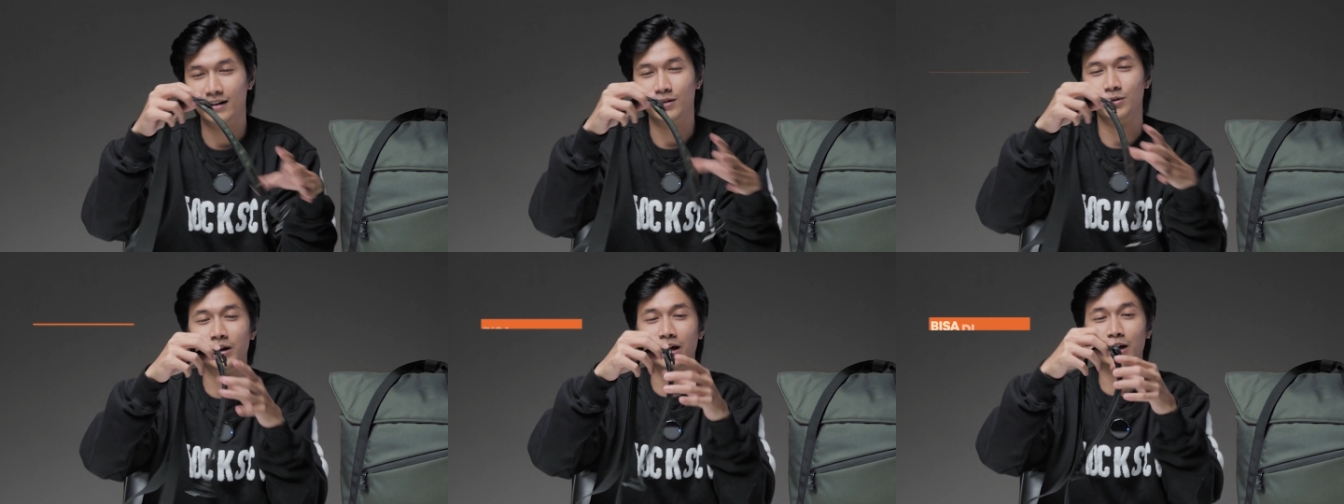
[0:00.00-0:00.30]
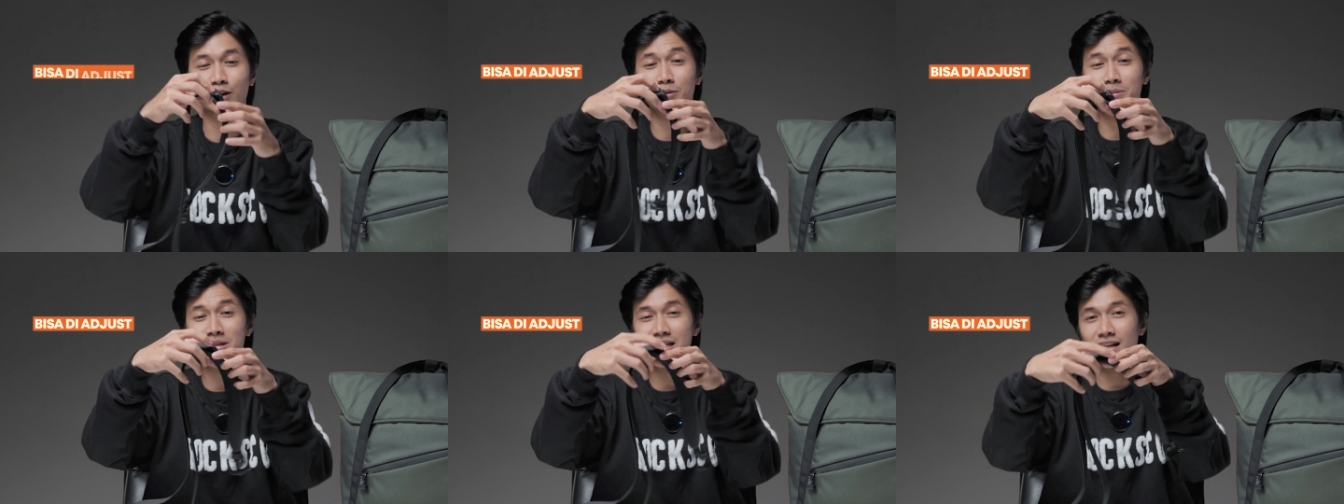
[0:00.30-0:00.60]
Udah
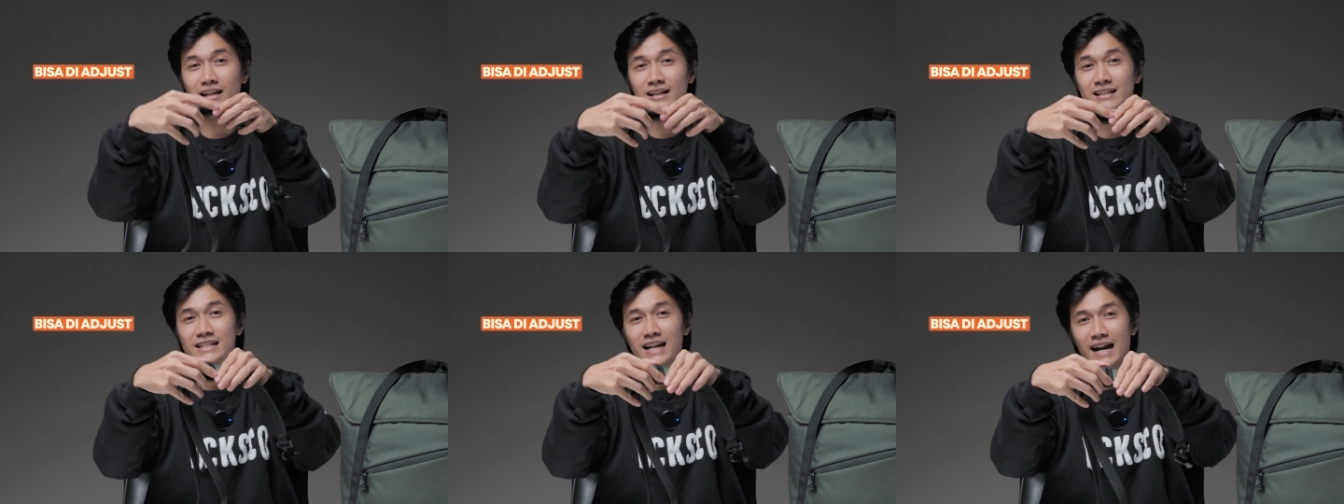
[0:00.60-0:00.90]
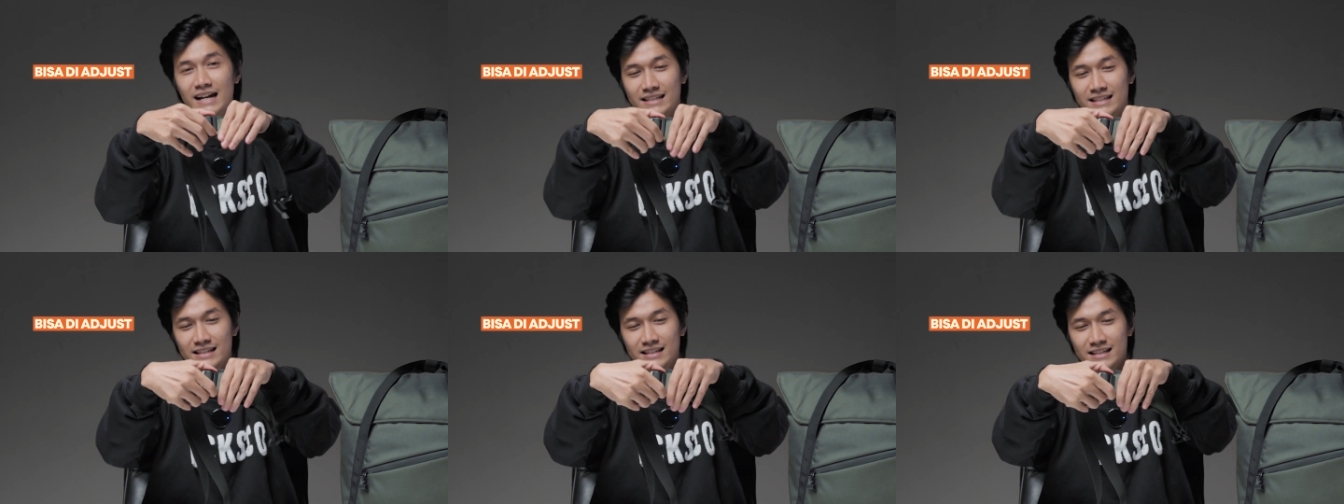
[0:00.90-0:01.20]
gitu bisa
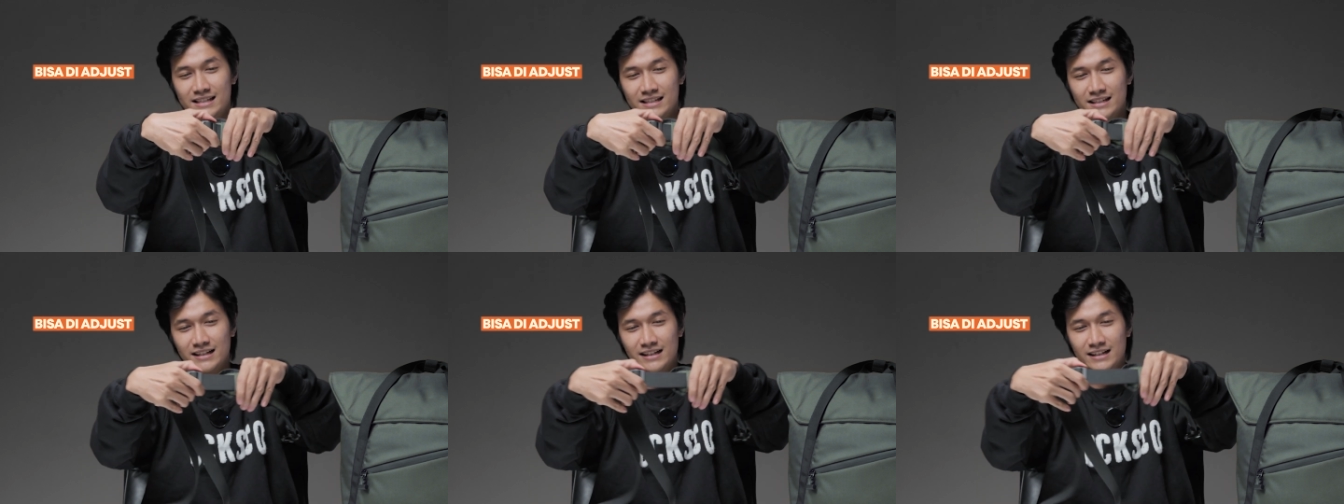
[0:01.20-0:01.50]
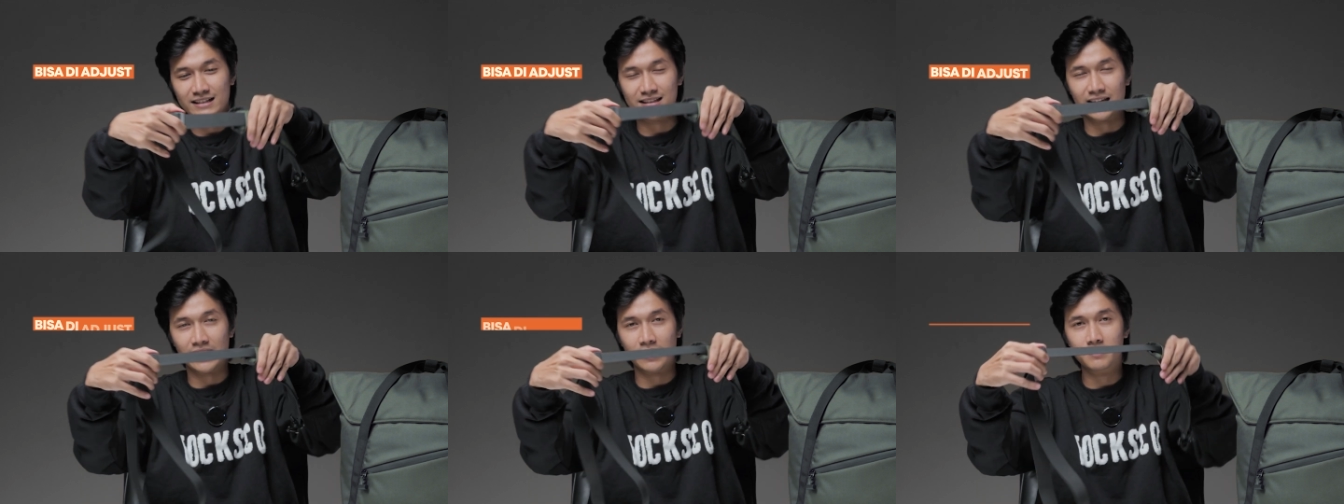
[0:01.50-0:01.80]
di-adjust.
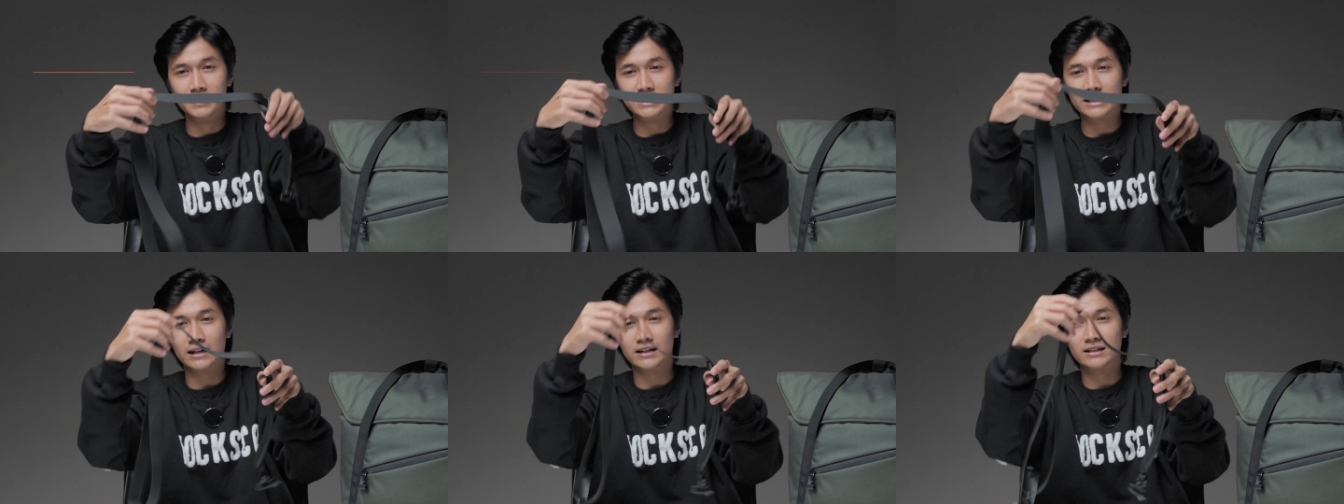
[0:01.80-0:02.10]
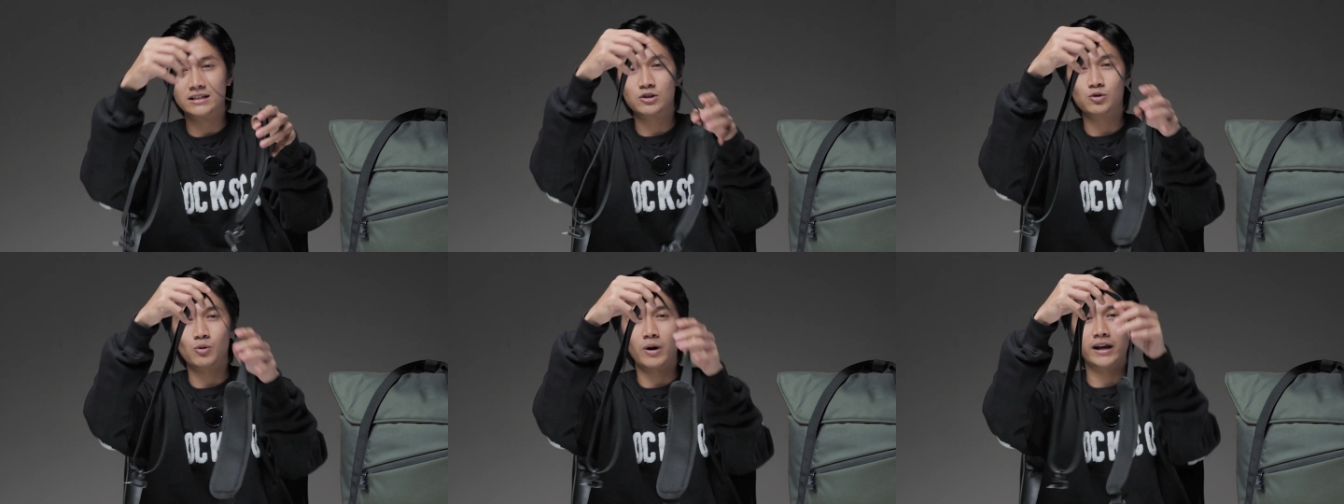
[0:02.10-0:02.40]
Jadi bisa
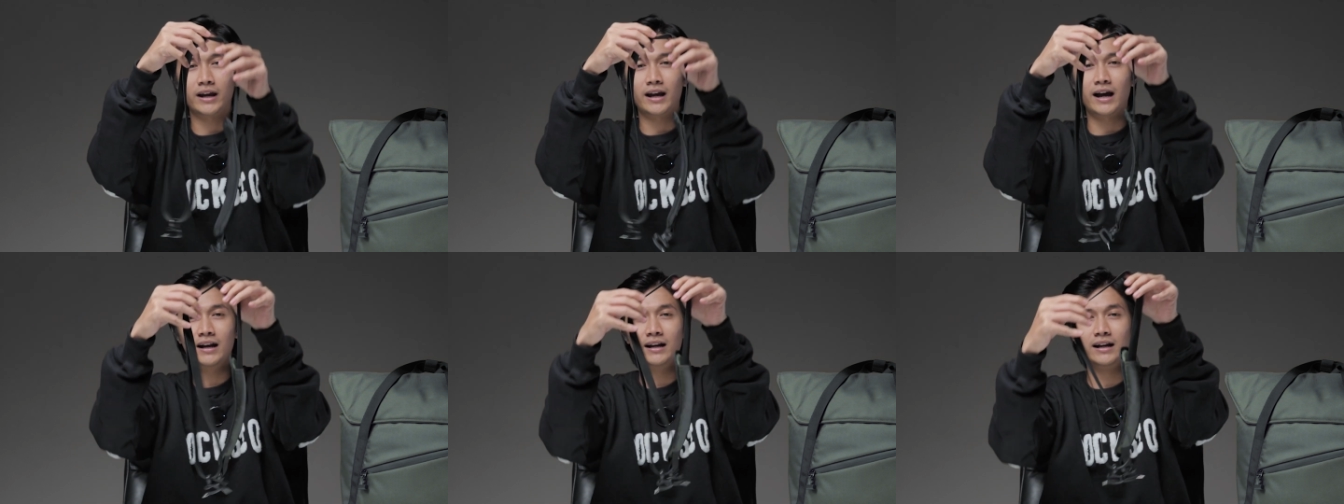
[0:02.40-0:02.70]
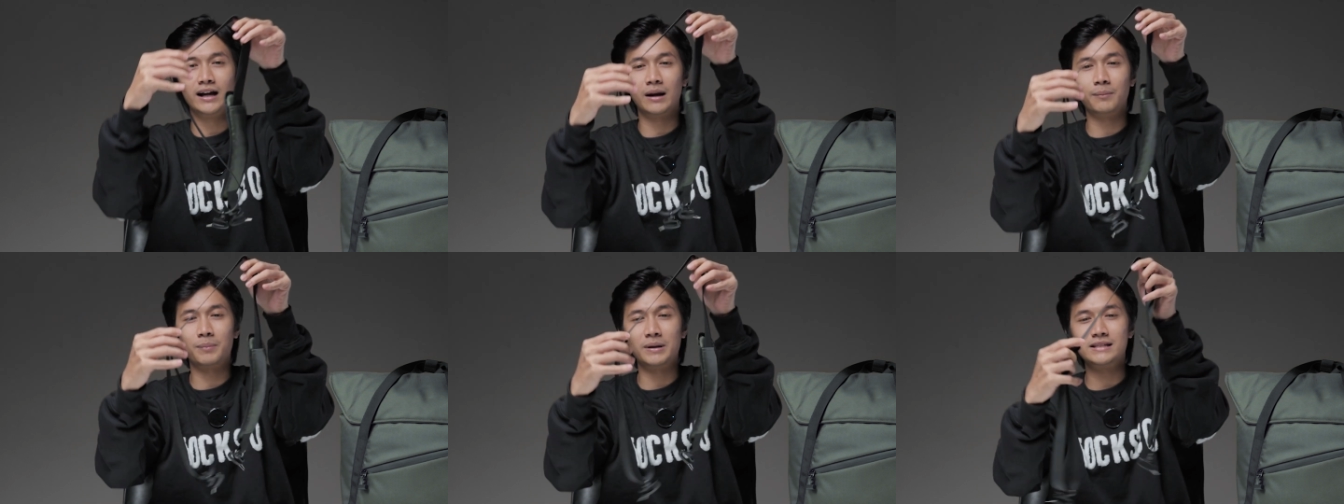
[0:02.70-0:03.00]
disesuaikan
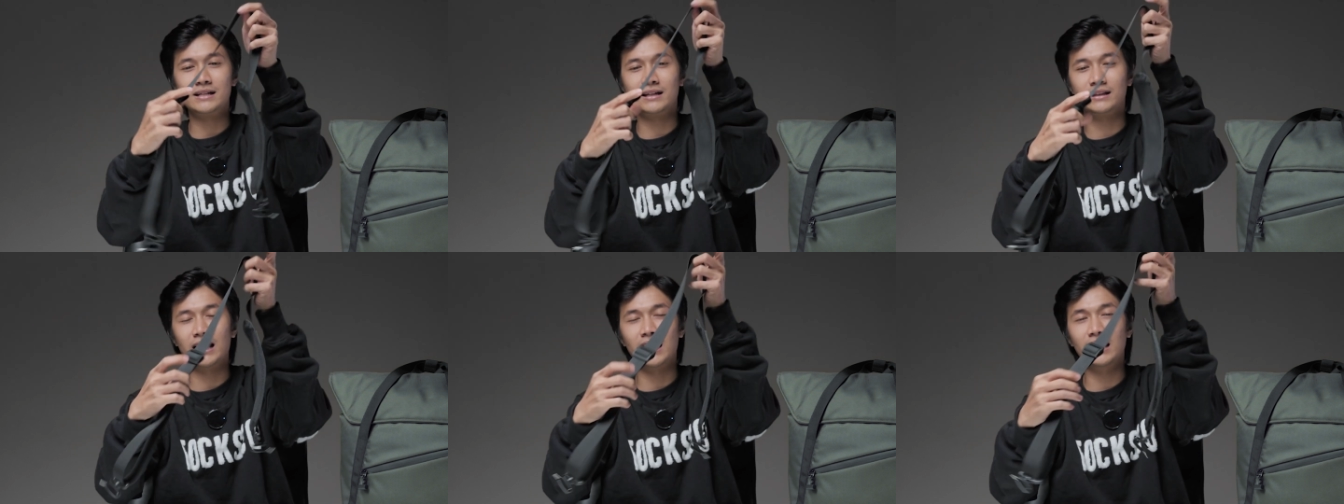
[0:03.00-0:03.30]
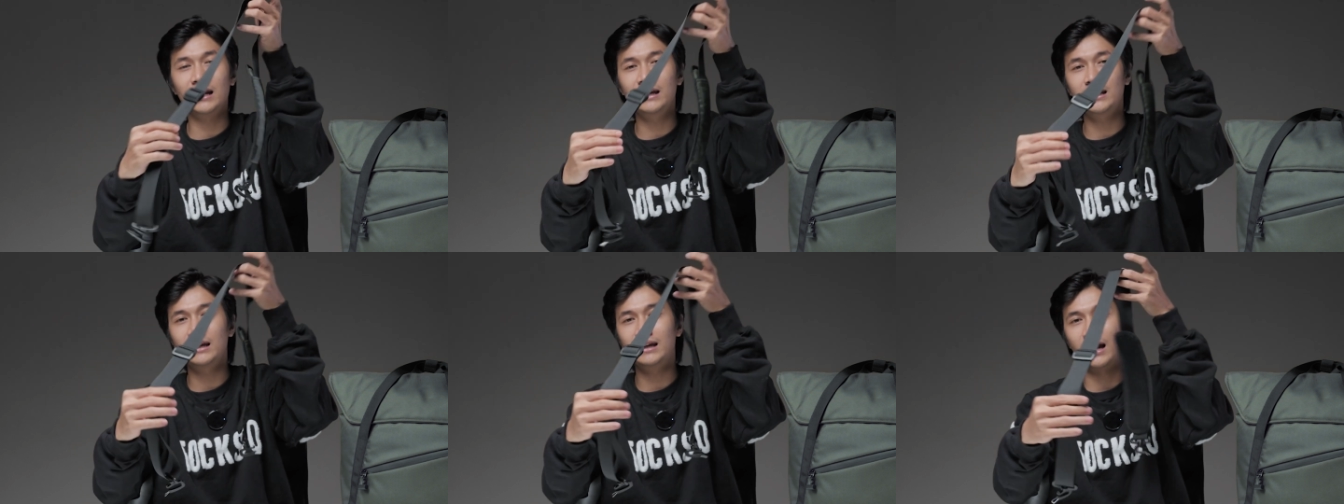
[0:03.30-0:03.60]
dengan panjang
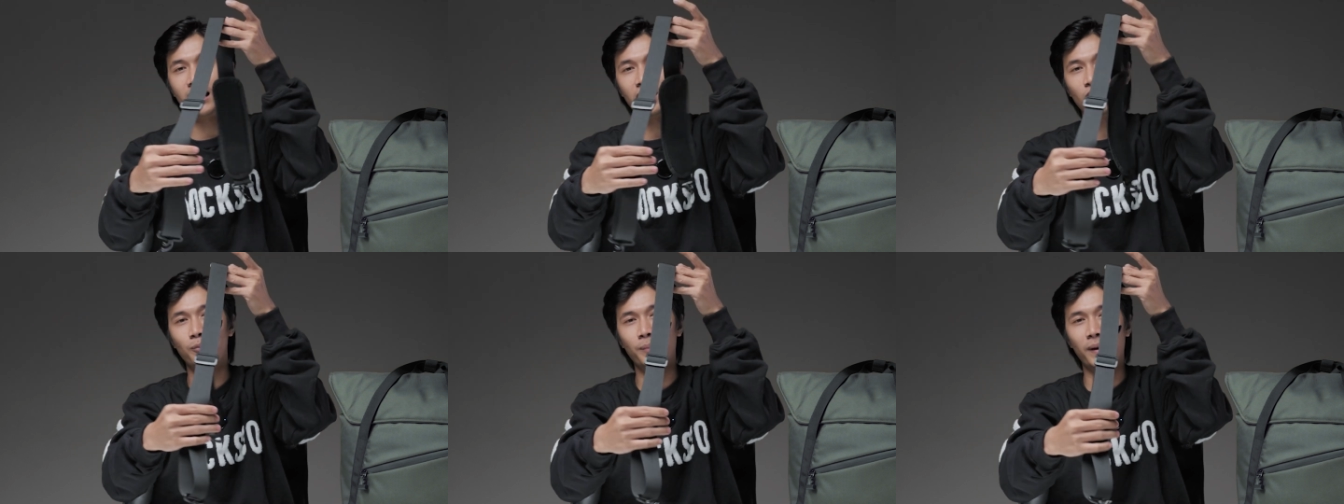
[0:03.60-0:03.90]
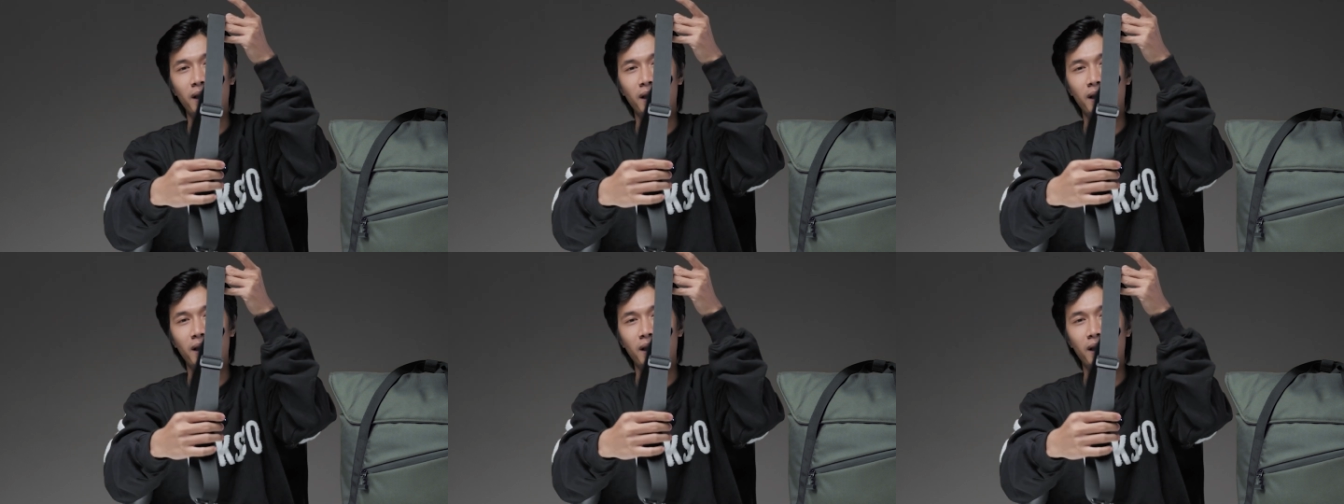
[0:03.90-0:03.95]
tali yang lo